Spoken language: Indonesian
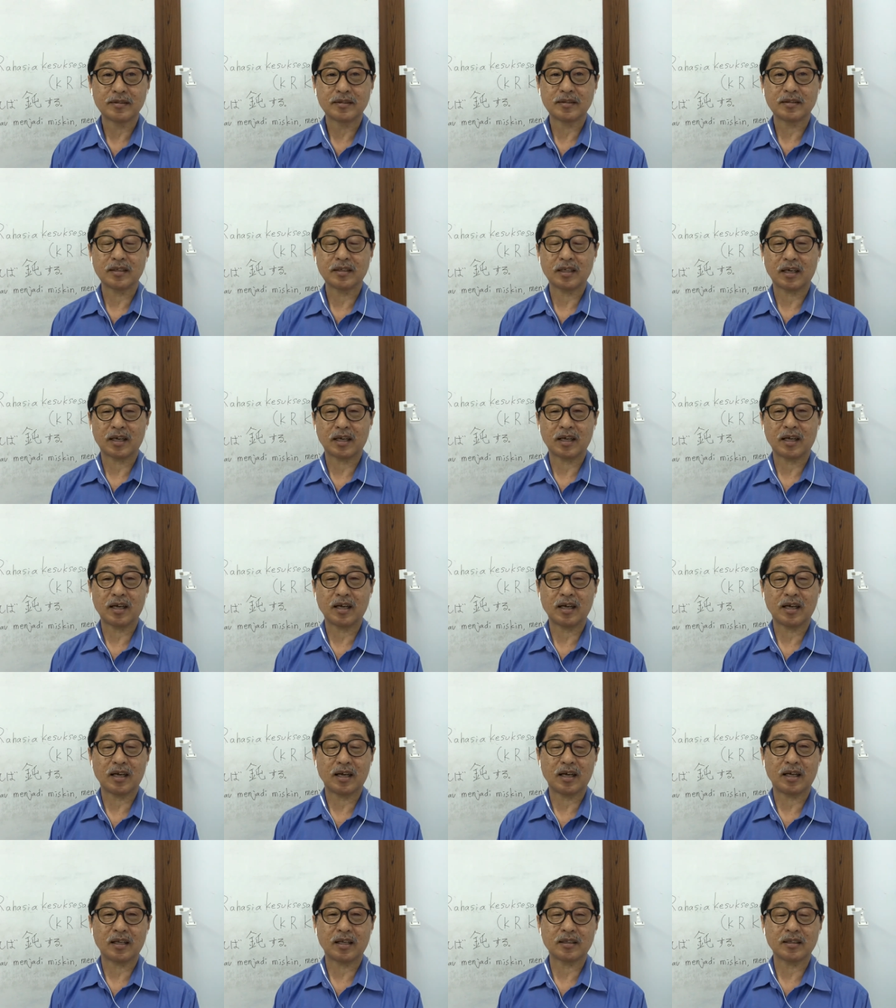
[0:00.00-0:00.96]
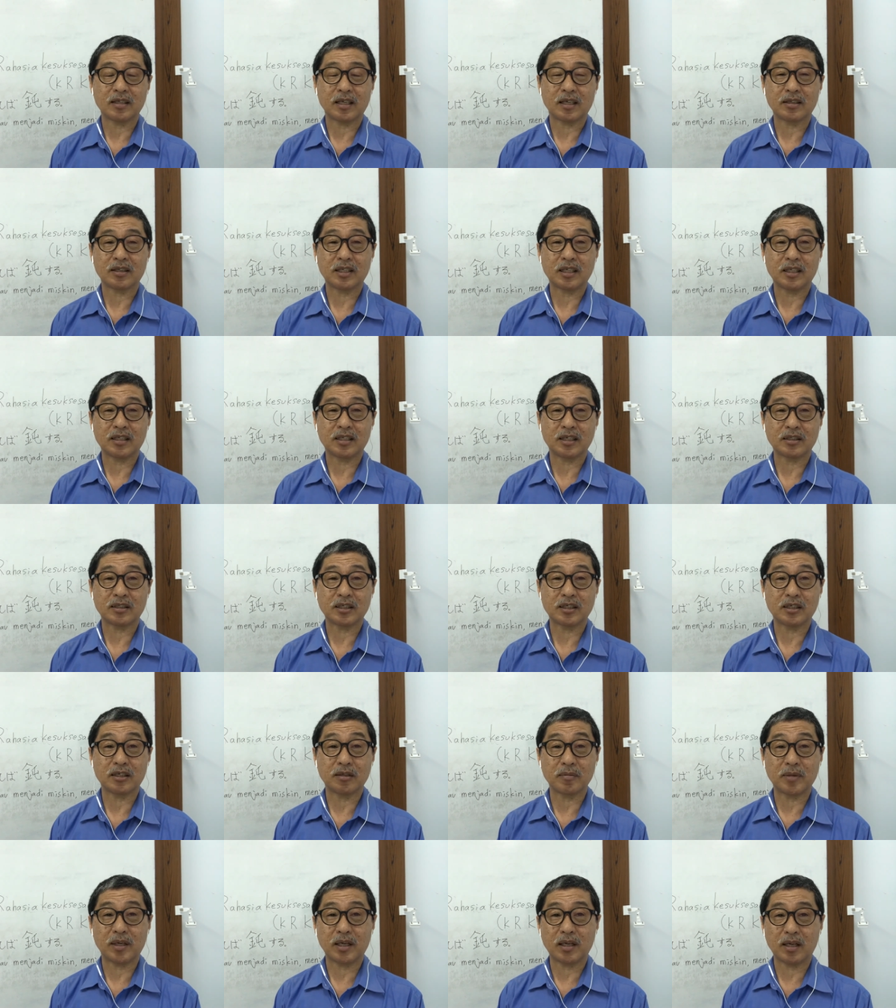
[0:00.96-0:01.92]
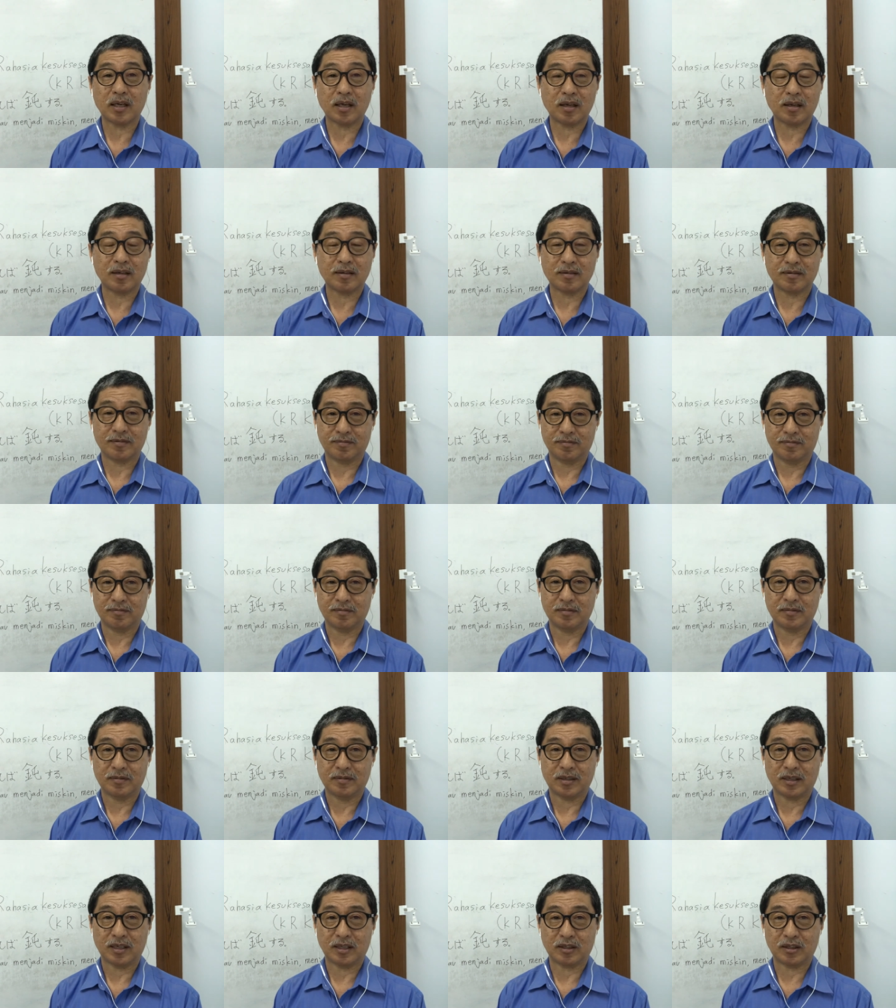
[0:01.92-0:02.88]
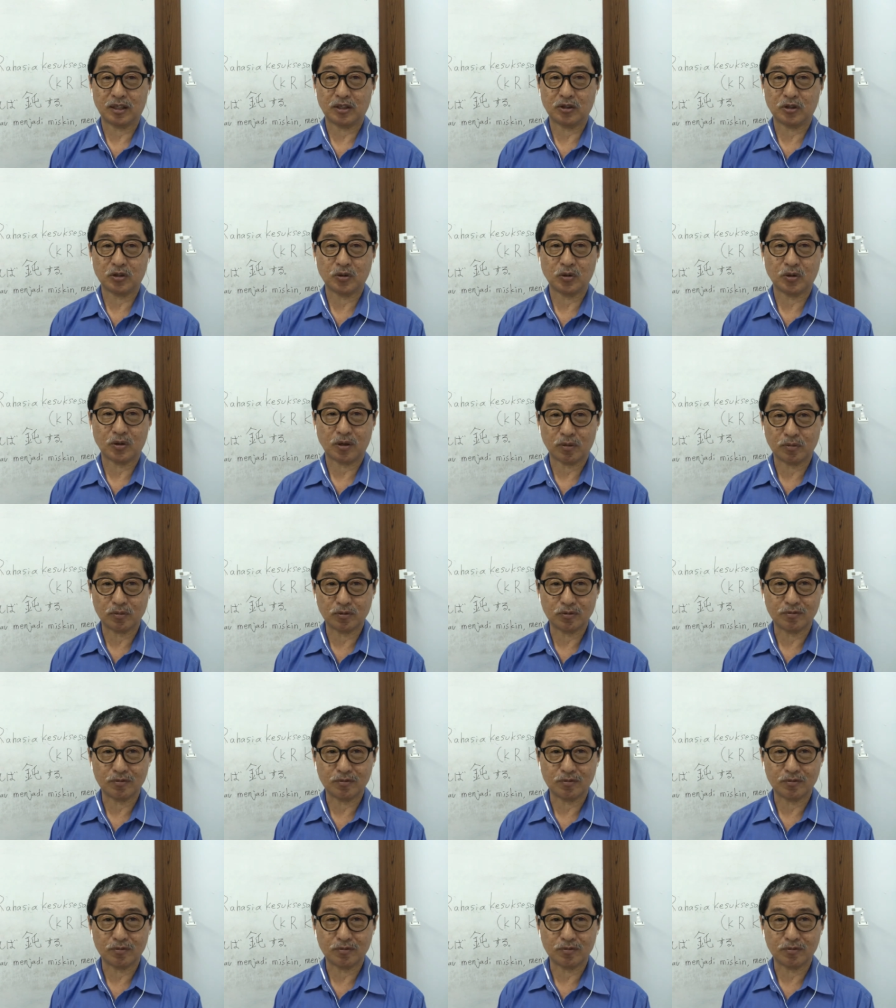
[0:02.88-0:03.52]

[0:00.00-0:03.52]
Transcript: ya kan nanti jadi gimana? Hati-hati loh kamu.